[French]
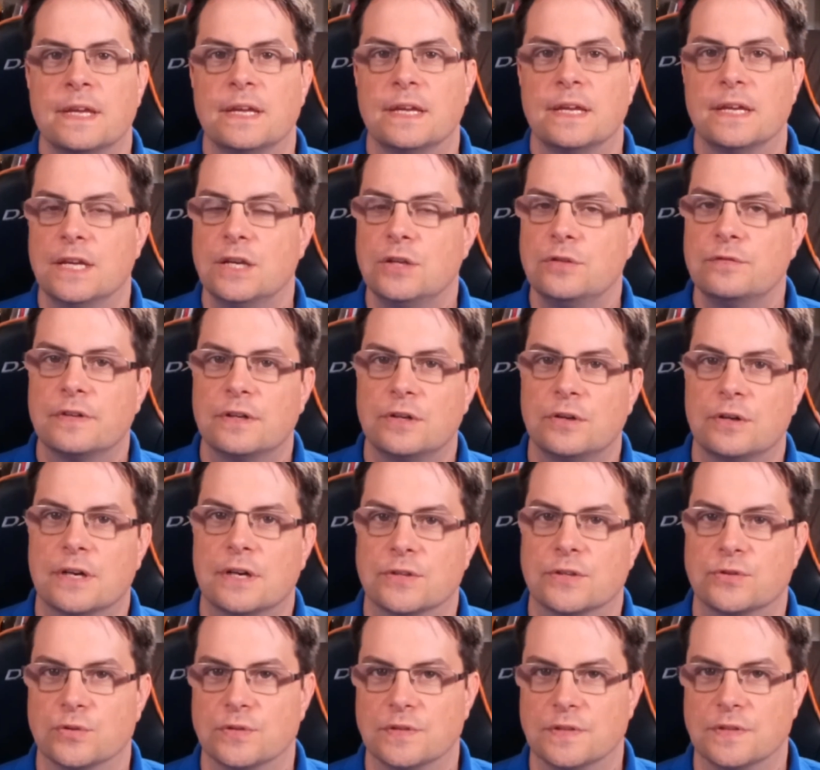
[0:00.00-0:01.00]
et une valeur
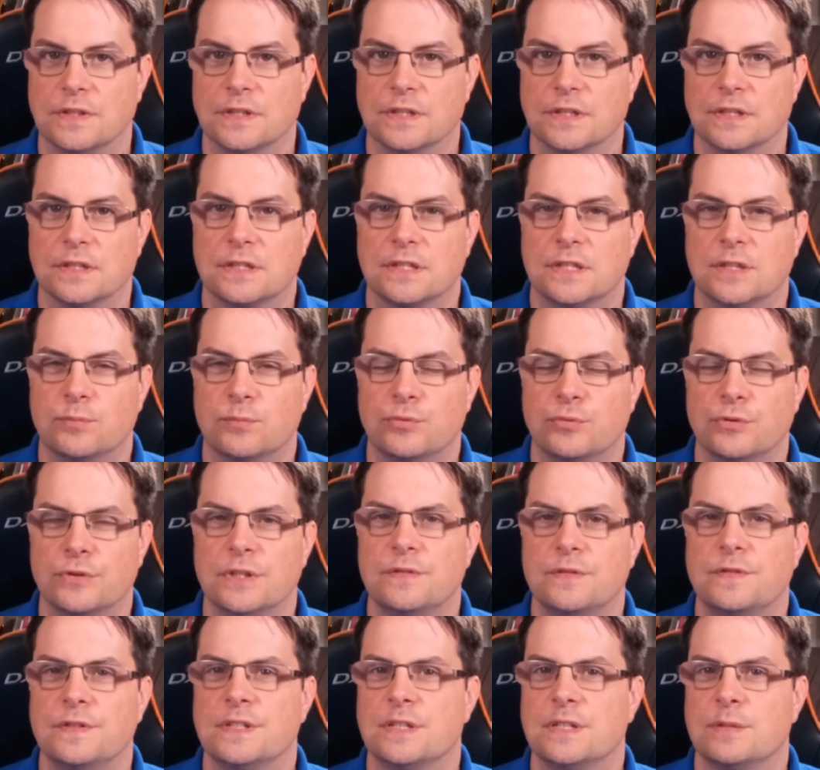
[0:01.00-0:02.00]
associée qui est plus
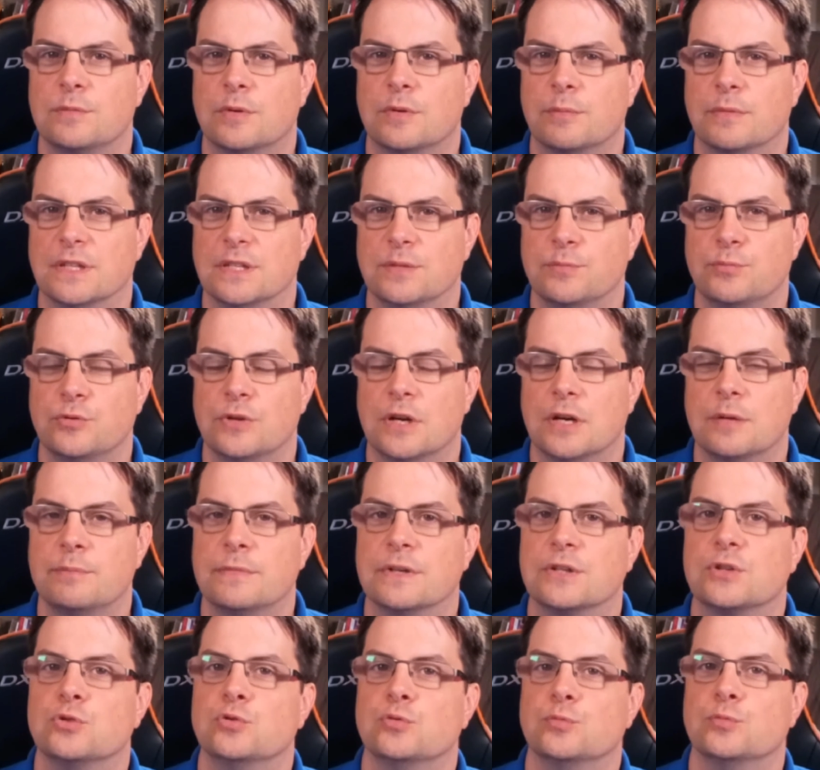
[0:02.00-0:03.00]
difficilement manipulable mais
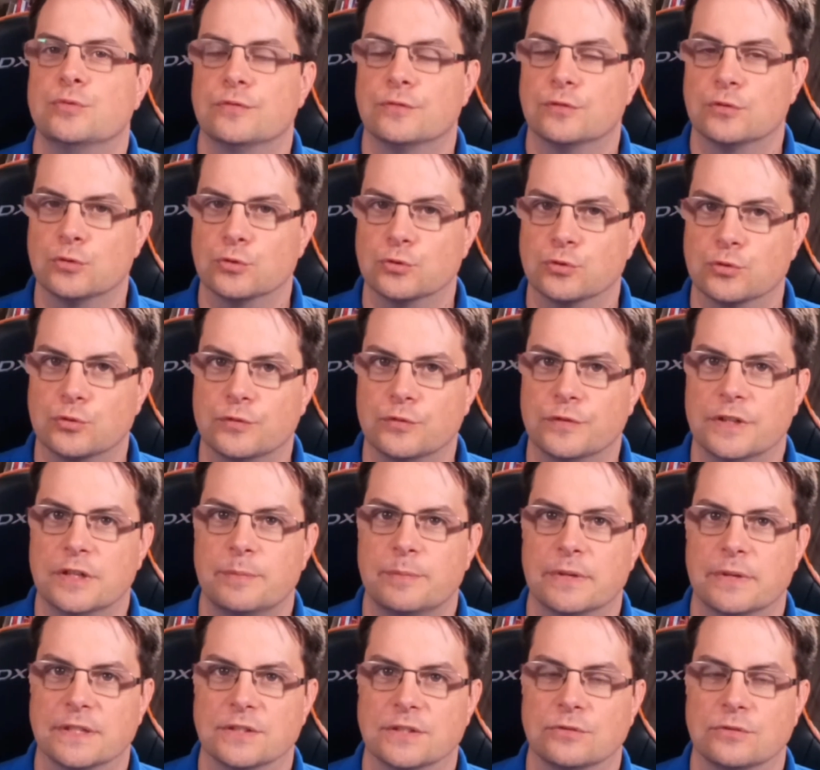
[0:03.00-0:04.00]
que nous pouvons retrouver à
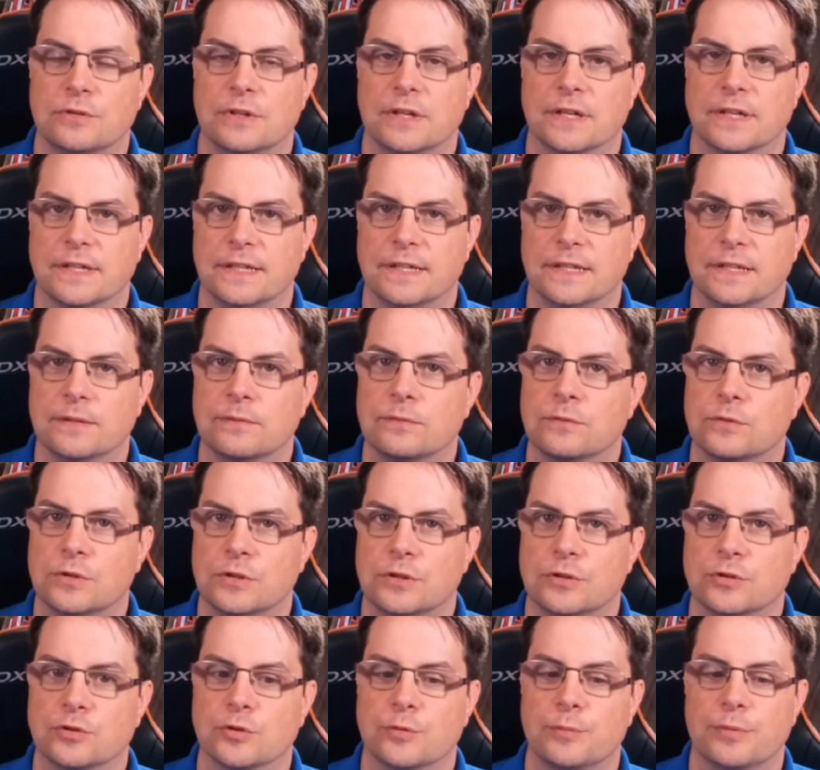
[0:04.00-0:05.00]
partir de la clé de
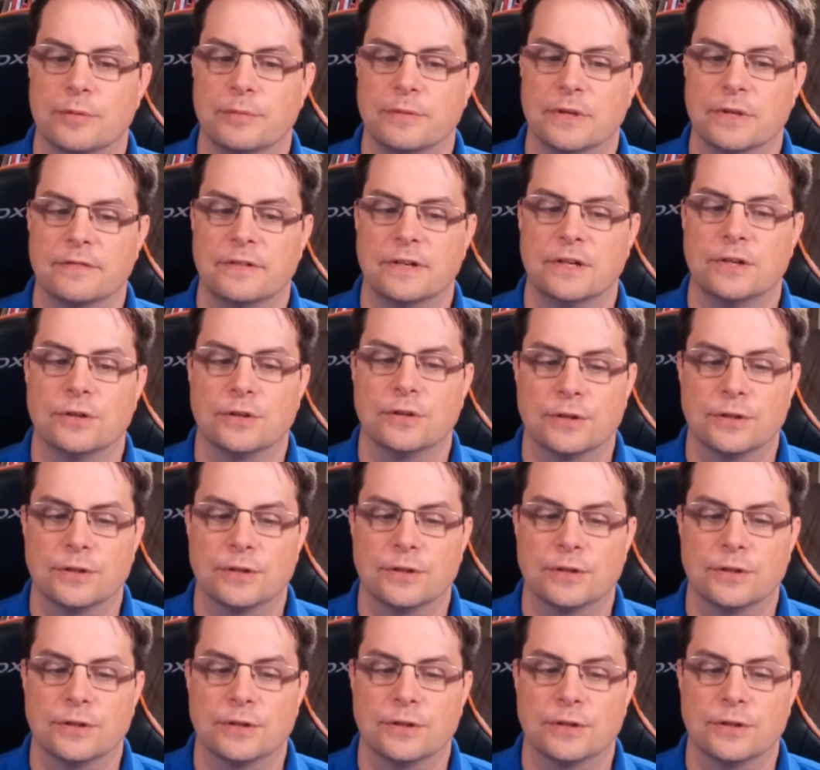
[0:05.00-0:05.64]
notre première valeur.